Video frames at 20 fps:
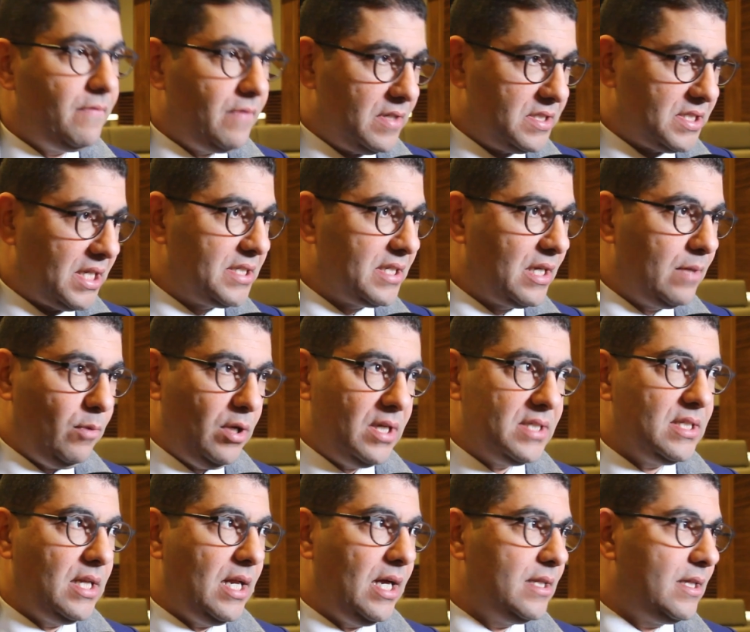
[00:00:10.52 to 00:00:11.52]
فاش كنتكلموا على
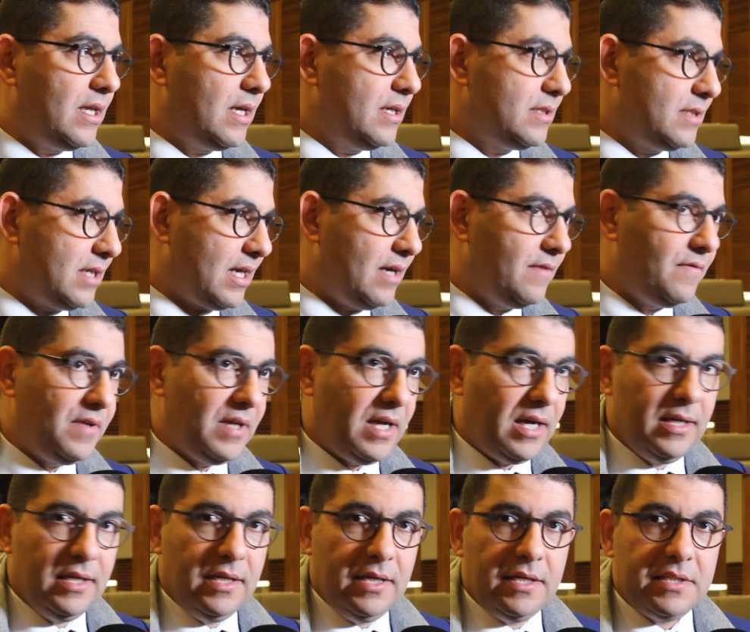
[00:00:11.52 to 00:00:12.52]
الصناعه الثقافيه
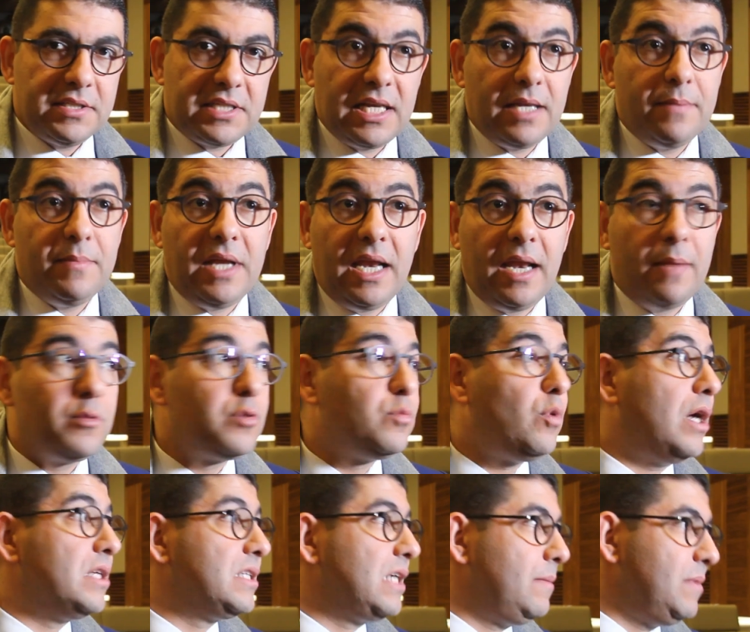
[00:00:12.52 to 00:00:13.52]
تكلمنا على
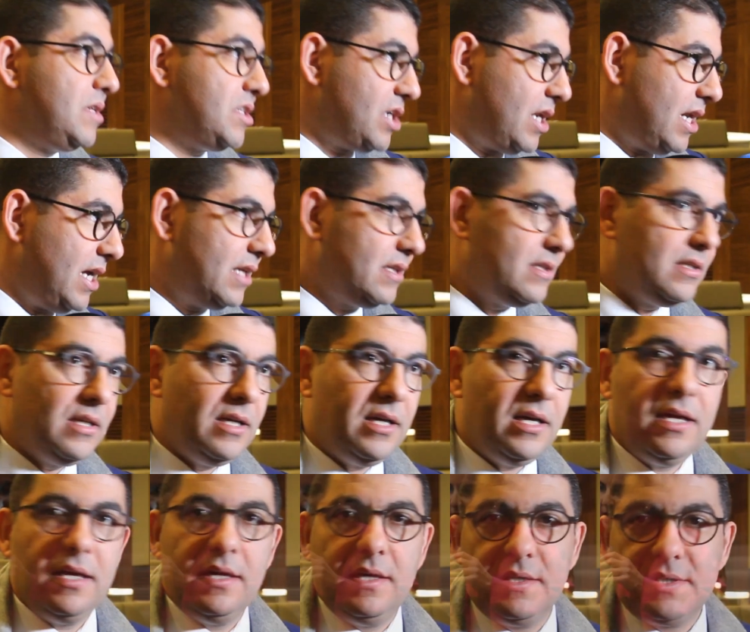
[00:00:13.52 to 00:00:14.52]
مجموعه ديال المجالات
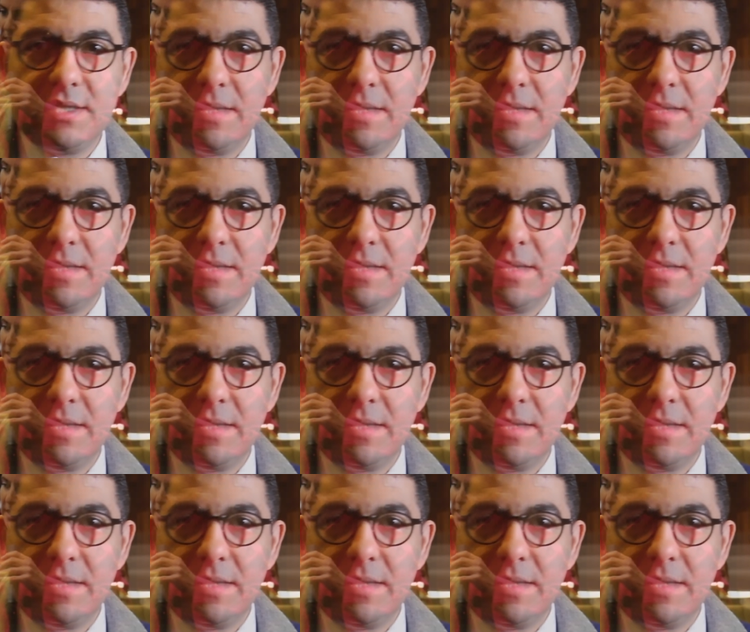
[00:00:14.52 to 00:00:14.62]
آه،